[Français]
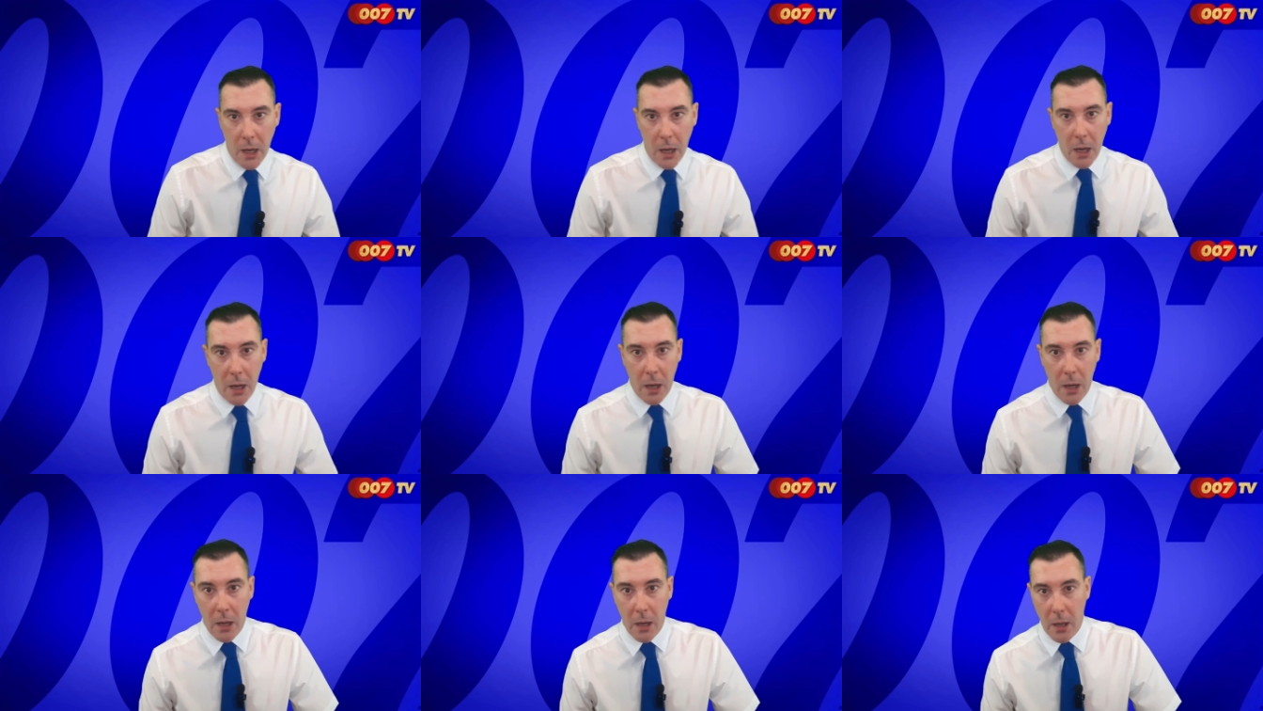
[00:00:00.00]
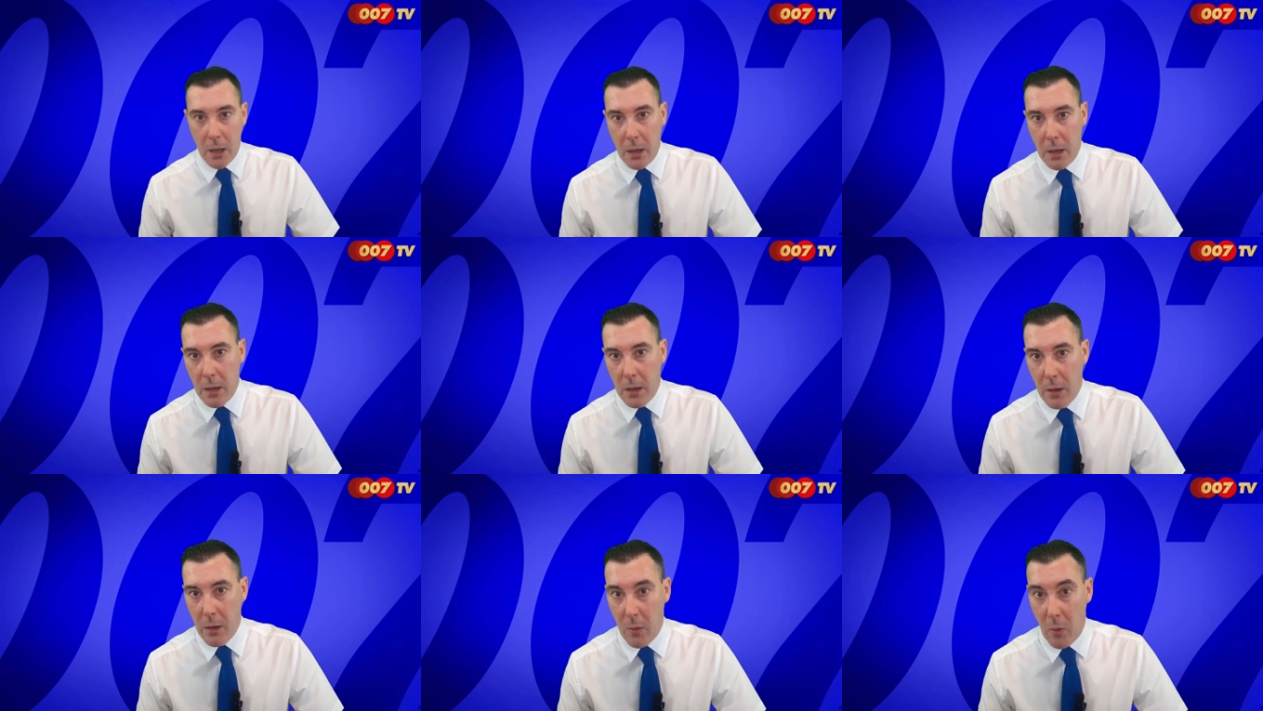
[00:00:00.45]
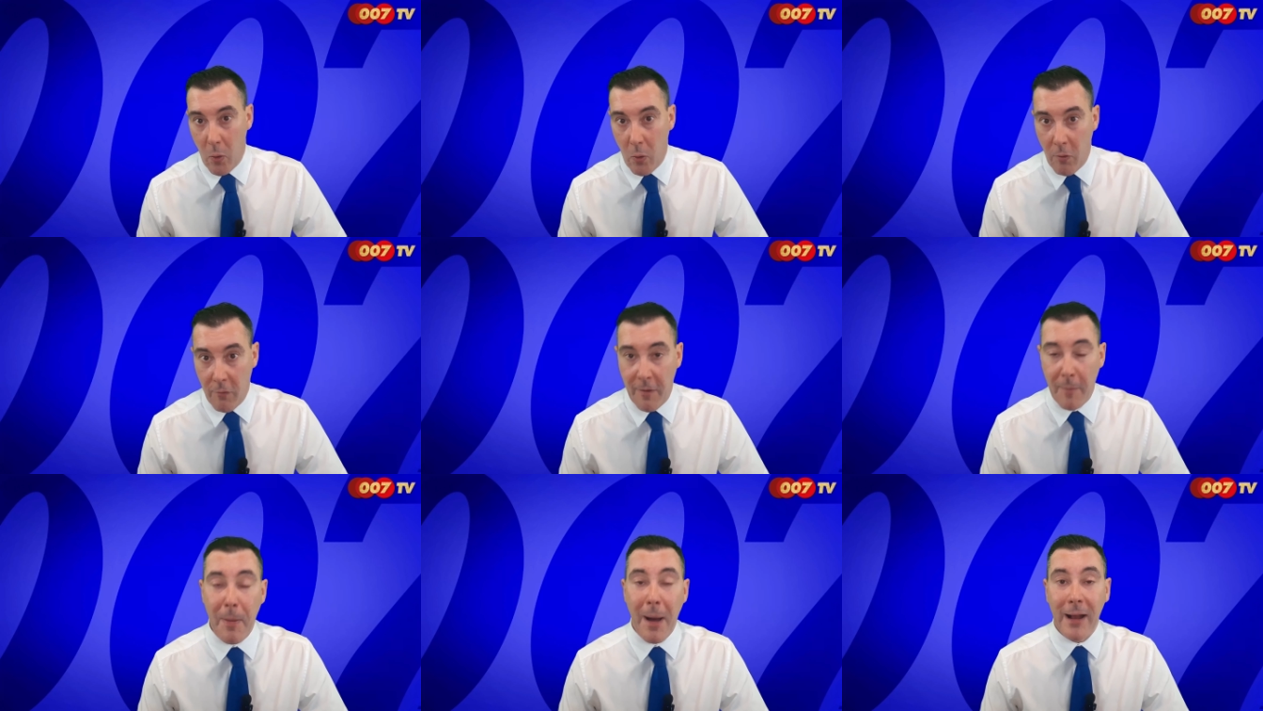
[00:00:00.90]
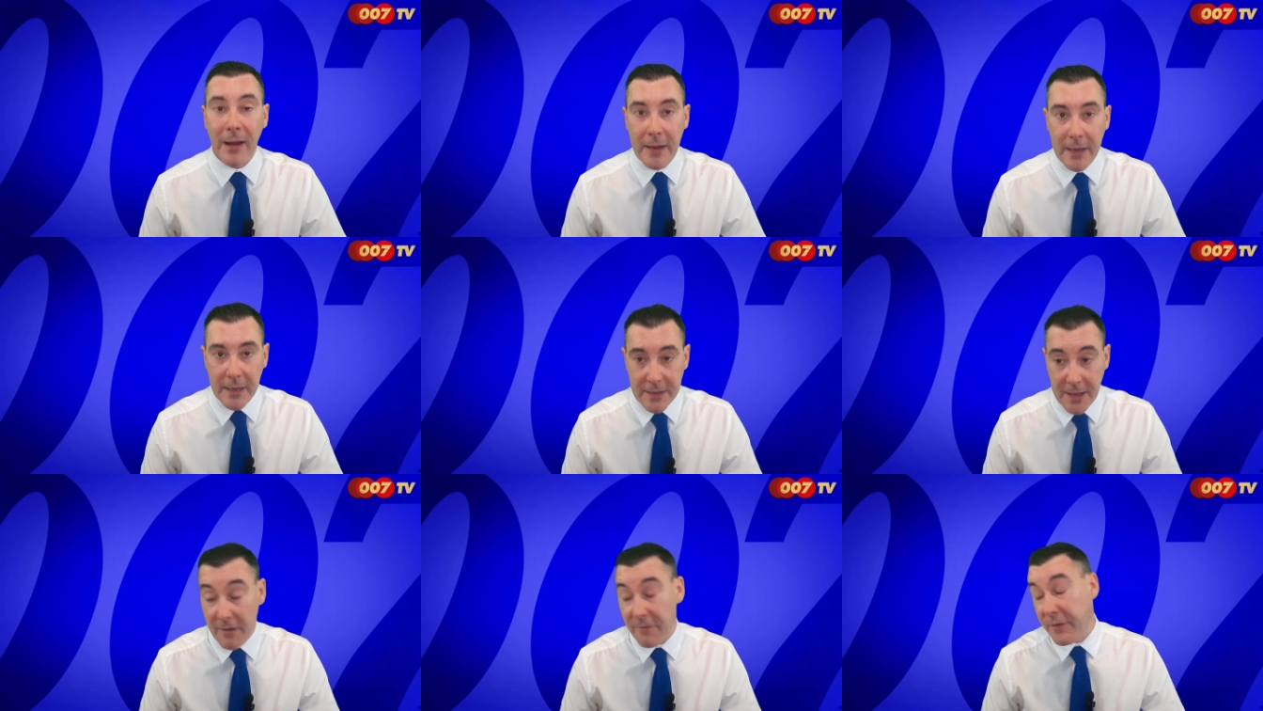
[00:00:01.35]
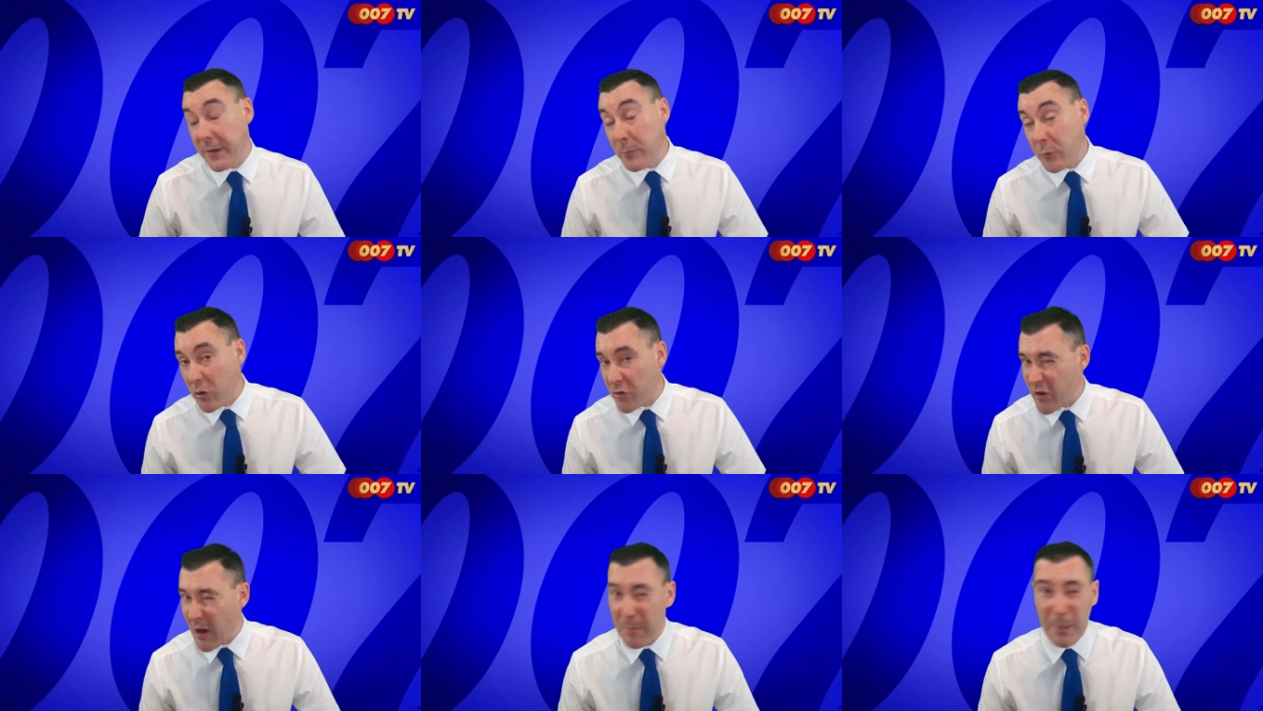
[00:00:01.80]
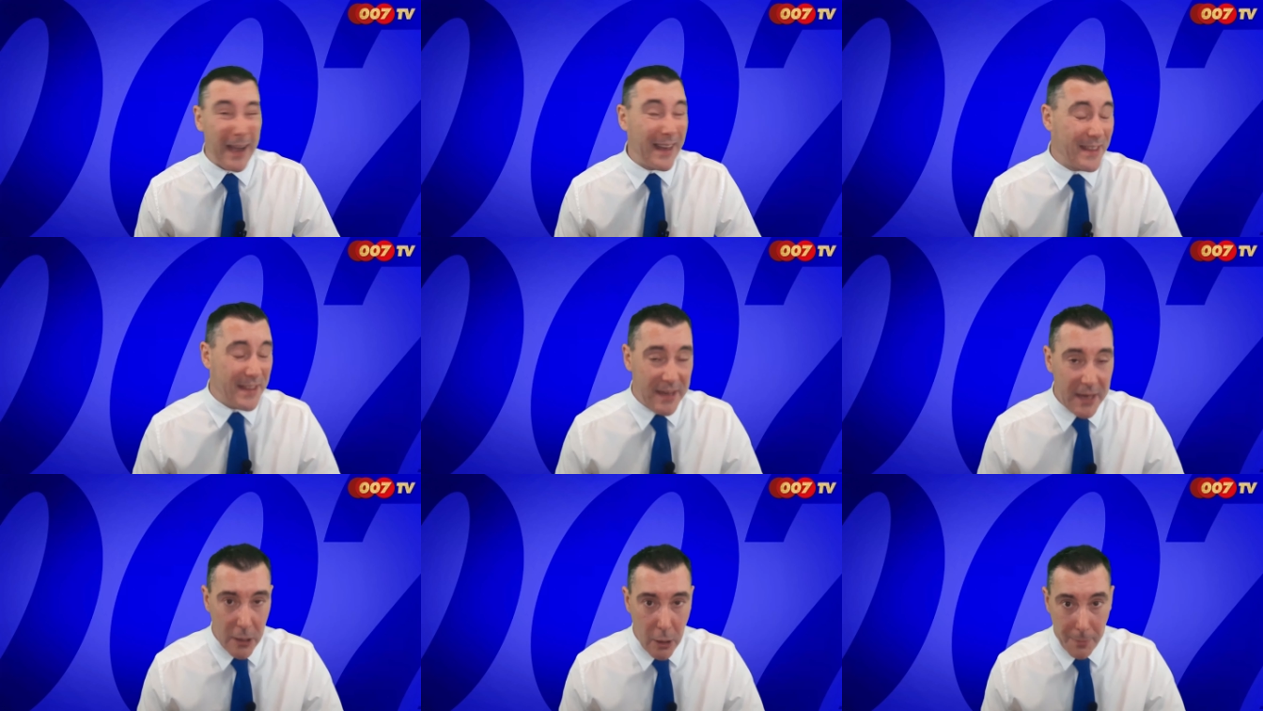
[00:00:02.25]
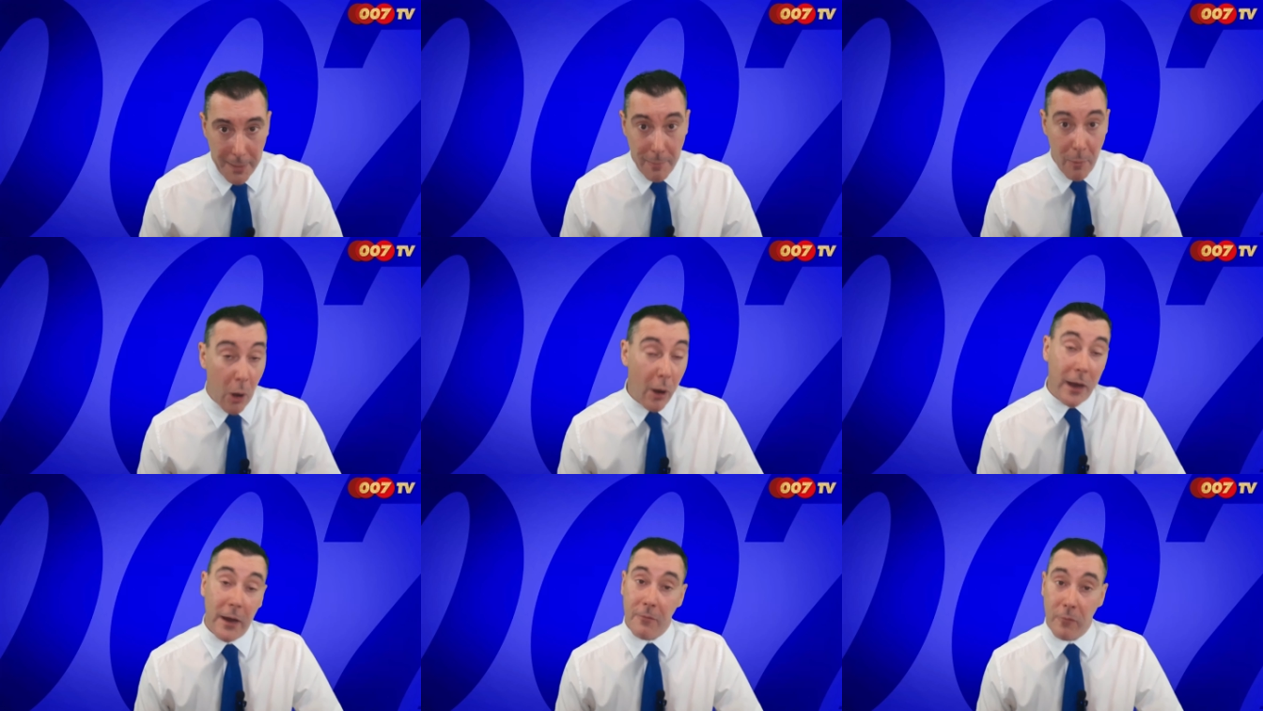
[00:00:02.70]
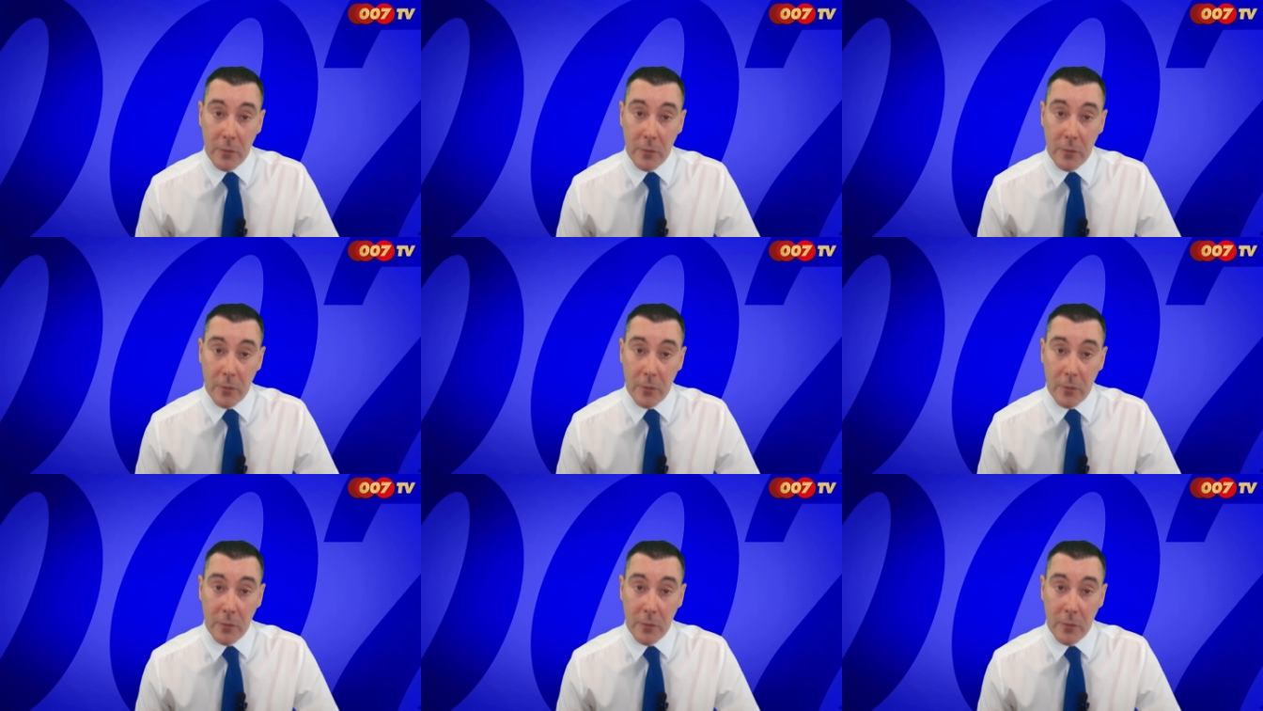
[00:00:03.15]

Euh, on va parler d'un film que j'apprécie énormément,